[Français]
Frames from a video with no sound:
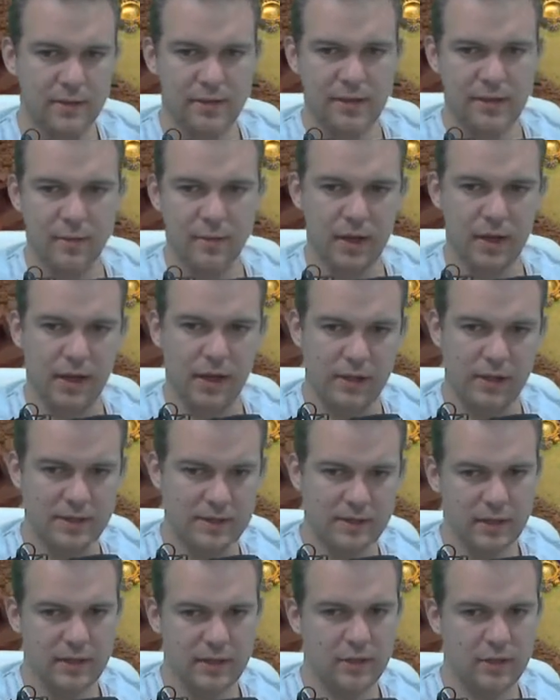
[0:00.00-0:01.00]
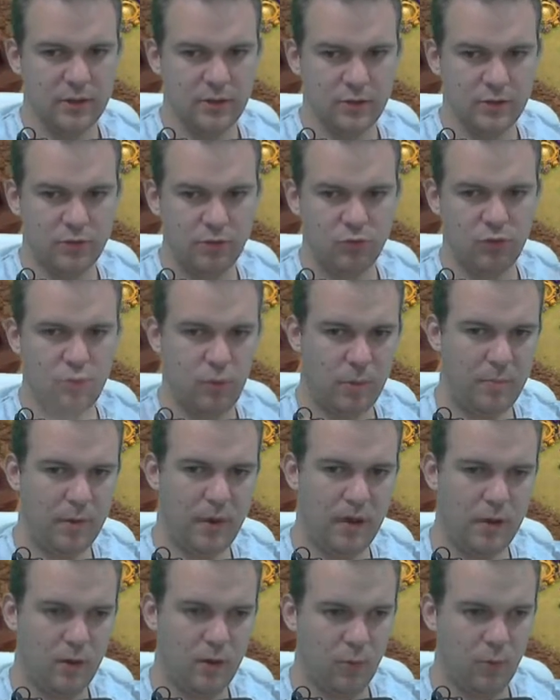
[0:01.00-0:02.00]
c'est par là l'est, euh, soit
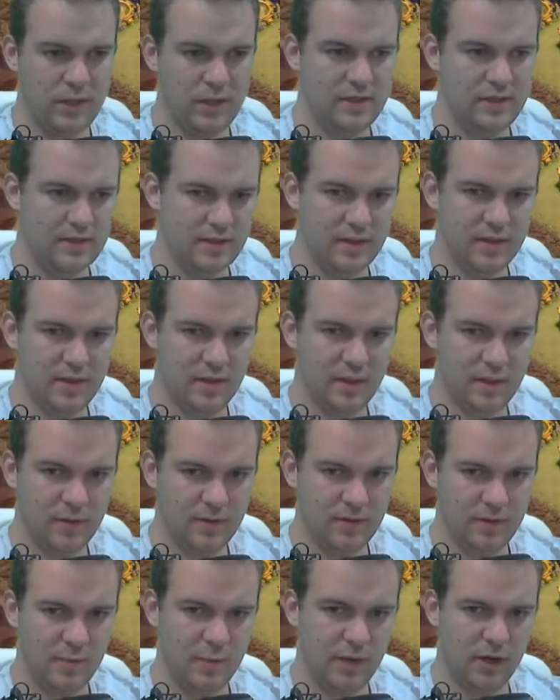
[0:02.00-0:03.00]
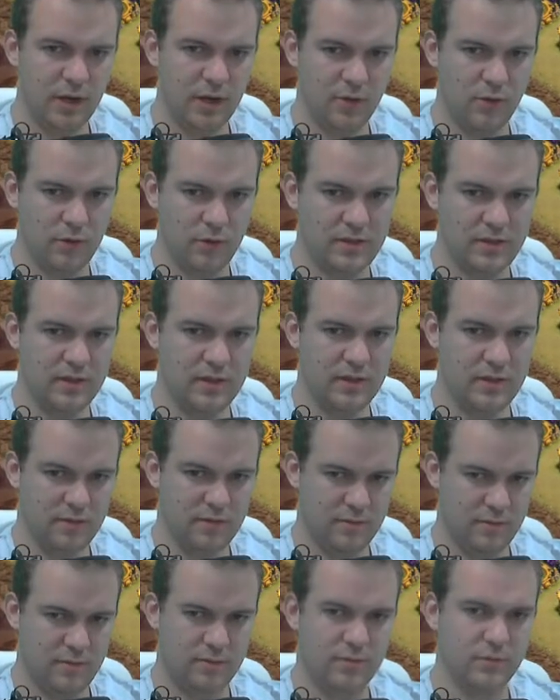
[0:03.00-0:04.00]
par l'ouest, c'est par là l'ouest.
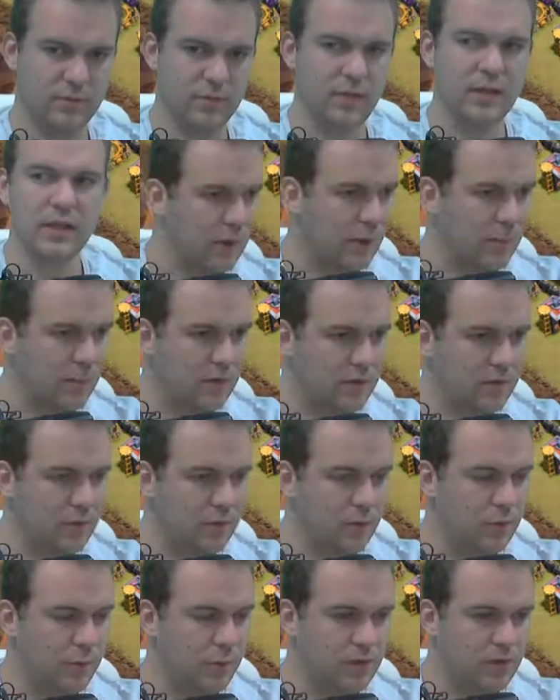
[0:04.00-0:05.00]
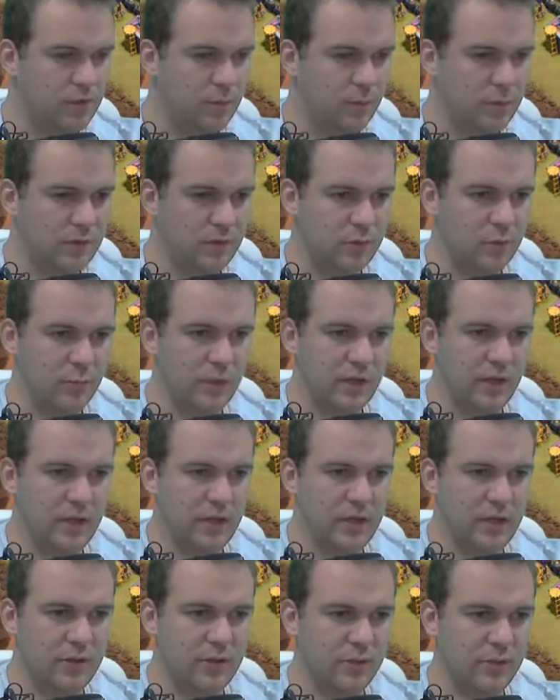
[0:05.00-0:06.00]
Parce que, parce que, parce que, bah, il y a
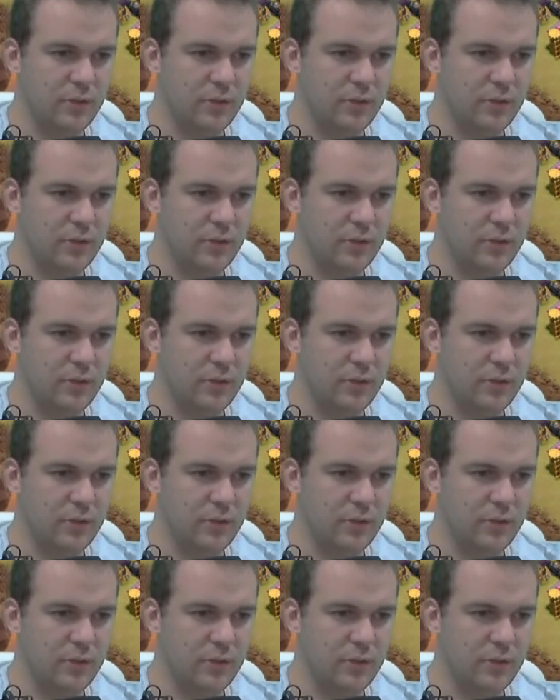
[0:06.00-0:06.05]
les, euh,